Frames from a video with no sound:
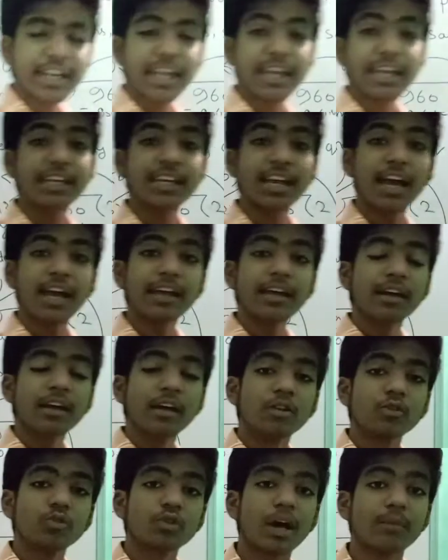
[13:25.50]
है नहीं आए
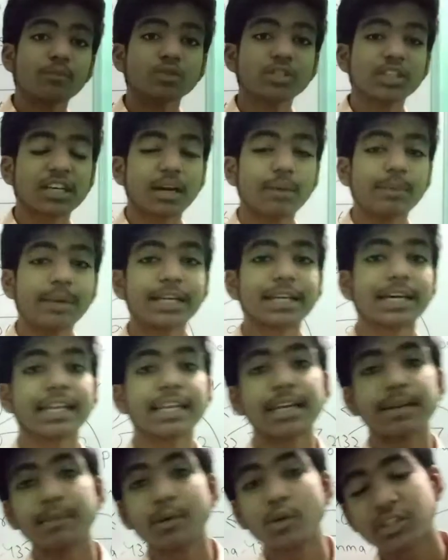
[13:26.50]
तो आप मुझे कमेंट
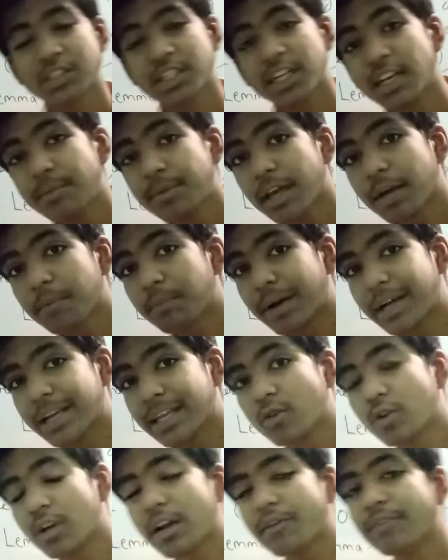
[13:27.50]
करेंगे मैं उसके लिए भी एक
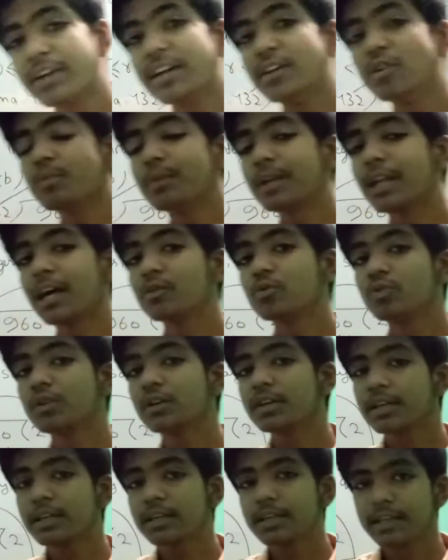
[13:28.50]
पर्टिकुलर वीडियो बना
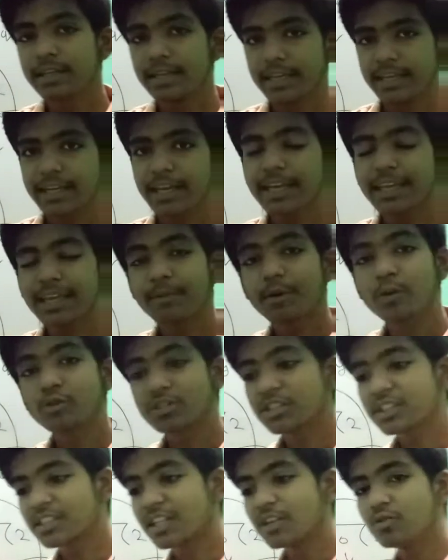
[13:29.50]
दूंगा ठीक है या मैं
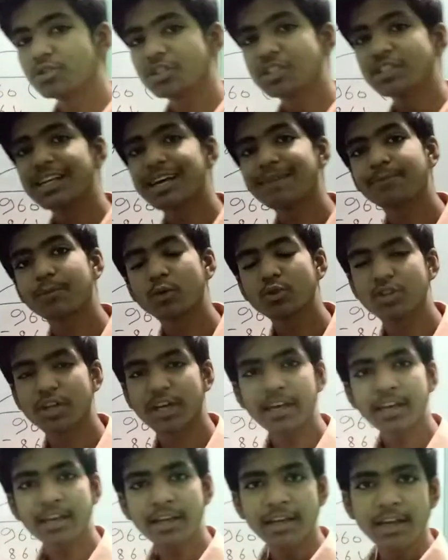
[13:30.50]
उसके सोल्यूशन आपको
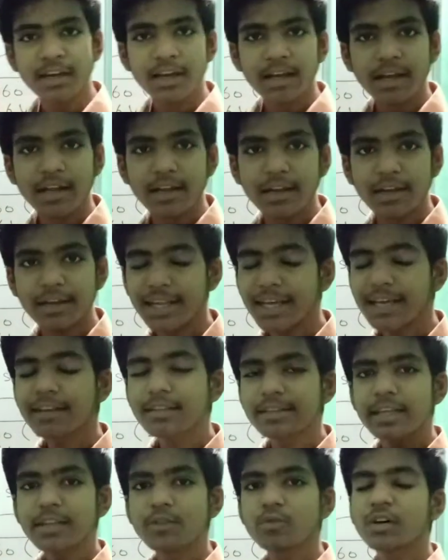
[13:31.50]
जो है
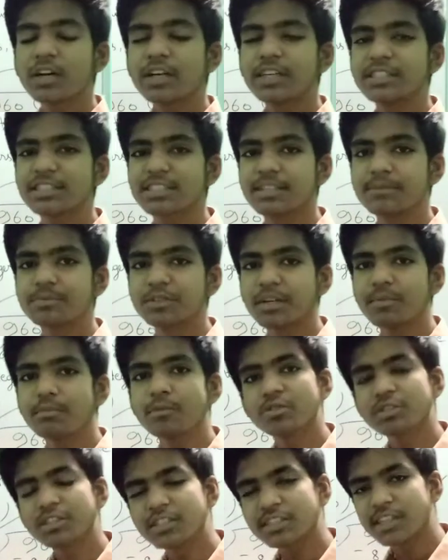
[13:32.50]
लिंक दे दूंगा डिस्क्रिप्शन
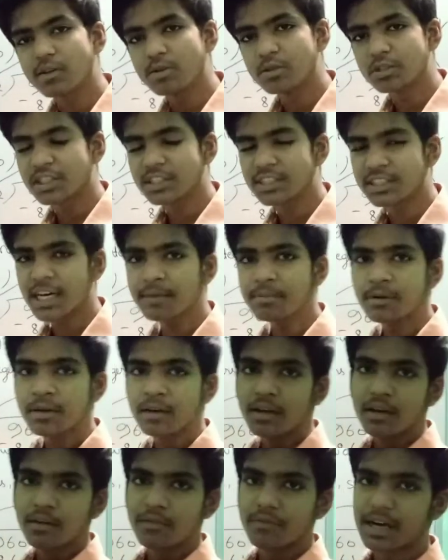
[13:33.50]
में उसके सोल्यूशन
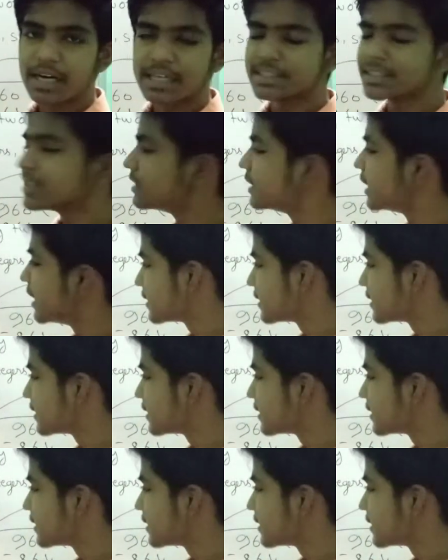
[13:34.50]
आप वहाँ से